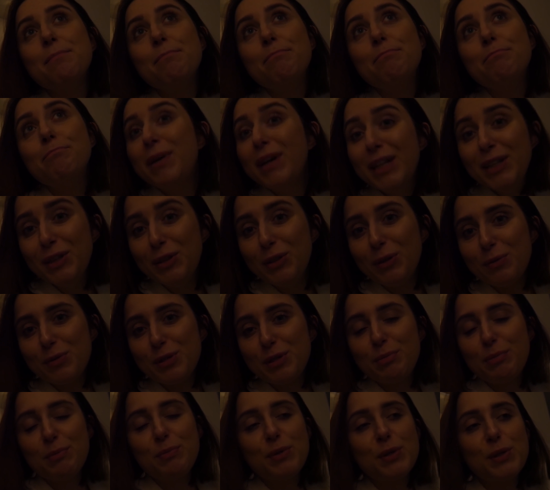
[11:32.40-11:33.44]
będą,
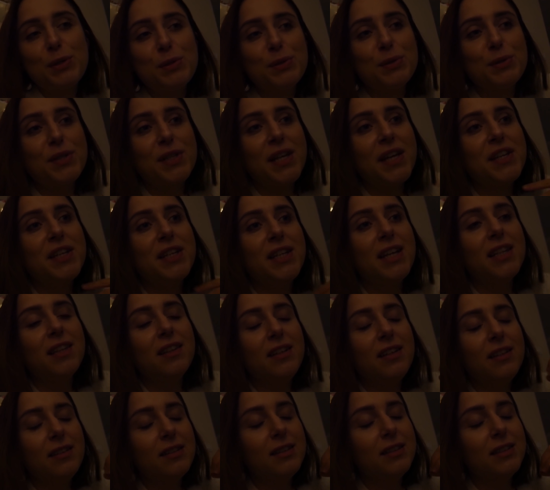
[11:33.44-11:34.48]
że po prostu zostanie
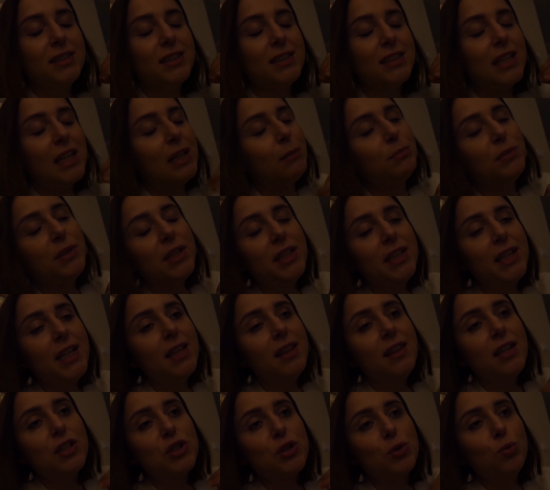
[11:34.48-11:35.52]
e, dla mnie
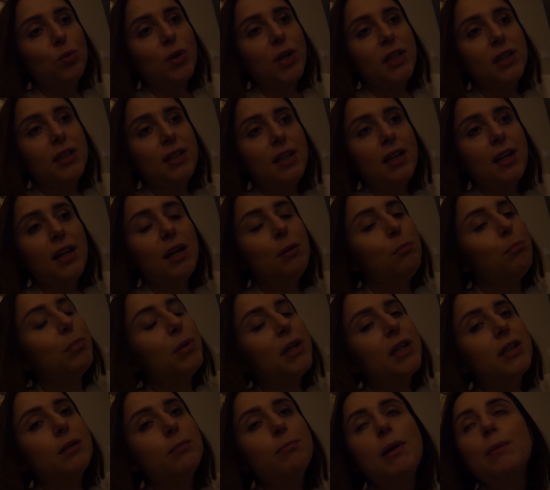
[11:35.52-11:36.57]
jedna sztuka tych
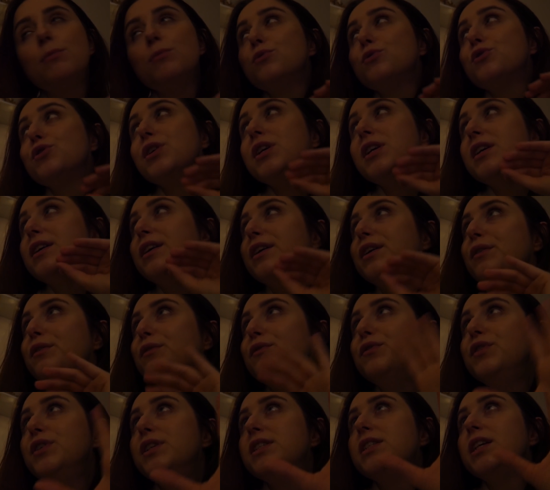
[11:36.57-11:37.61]
lampek. Mam już
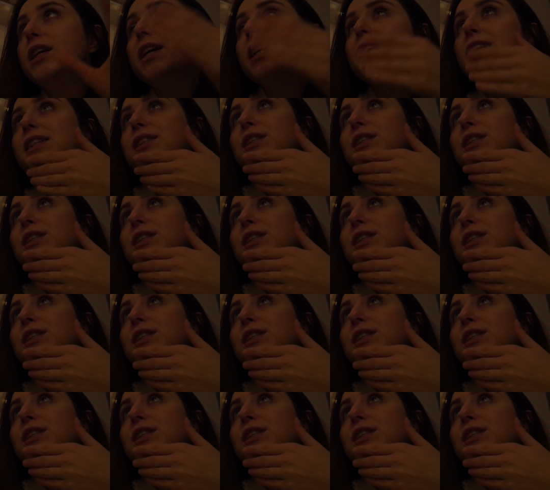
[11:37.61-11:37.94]
wizję, jak